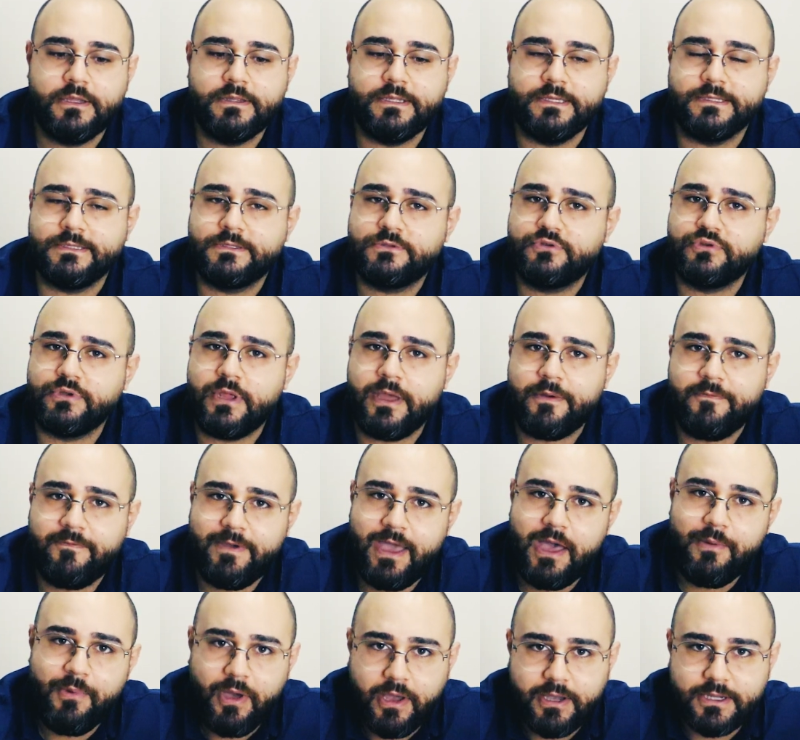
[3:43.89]
Die sind zu der
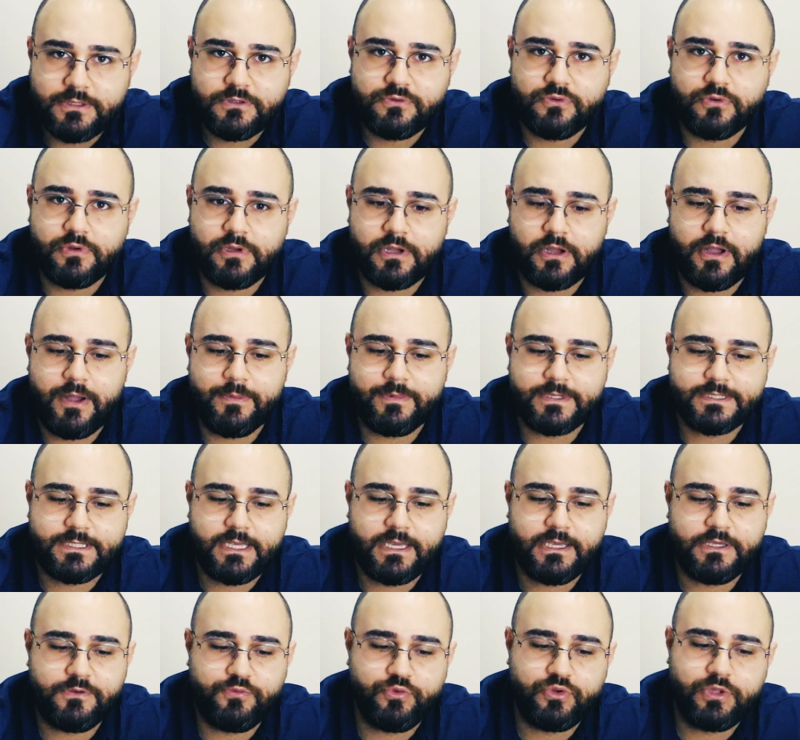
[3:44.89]
Werbeagentur gegangen und haben
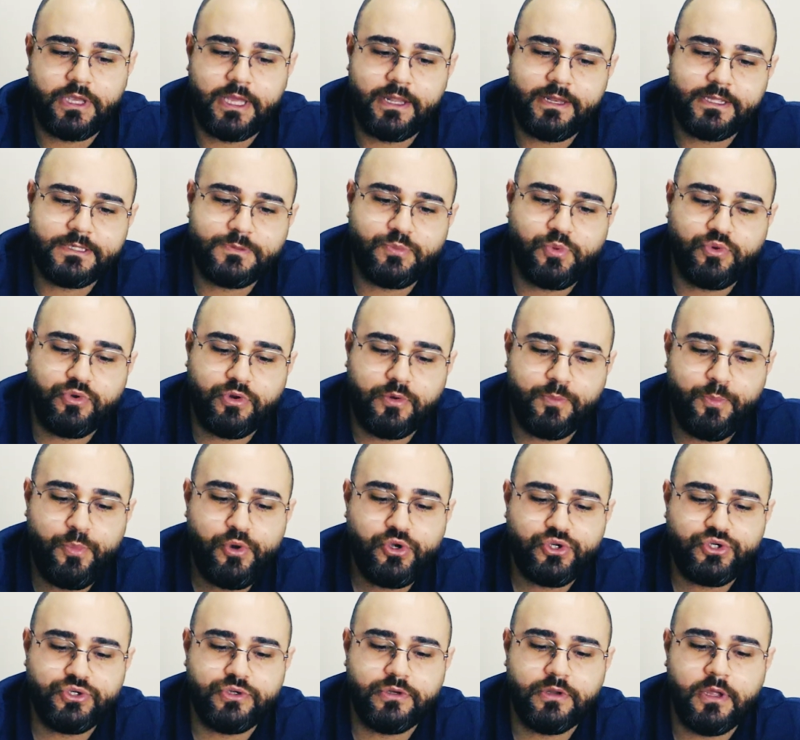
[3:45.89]
gesagt, ich würde gerne das Produkt
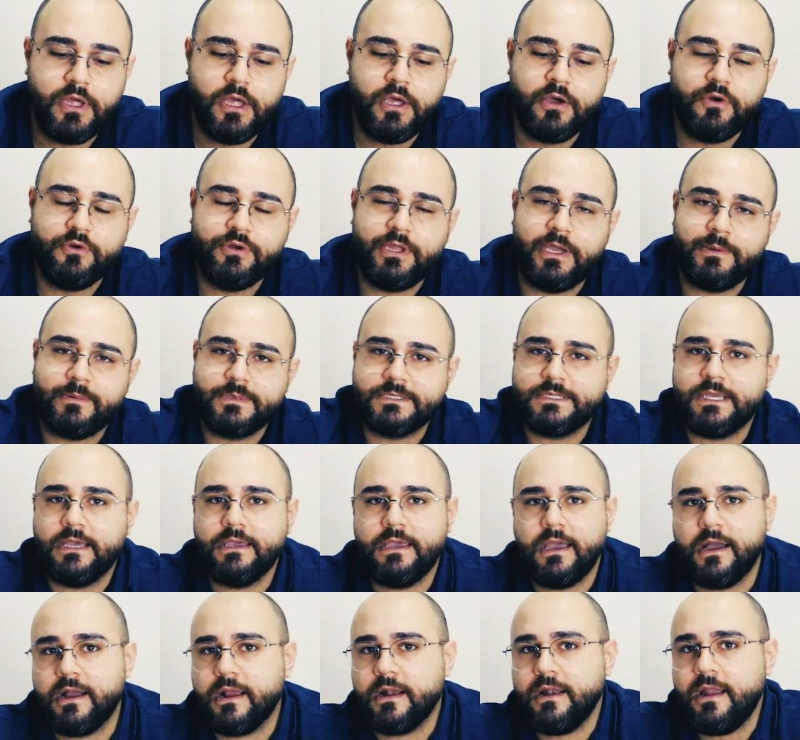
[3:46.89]
pushen. die haben
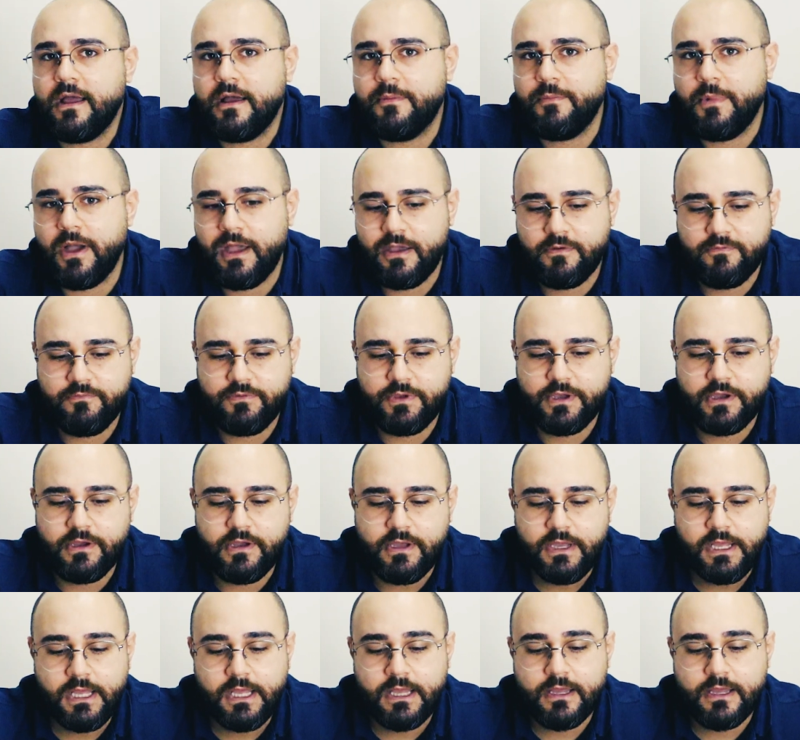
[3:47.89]
gesagt, ja klar, machen wir.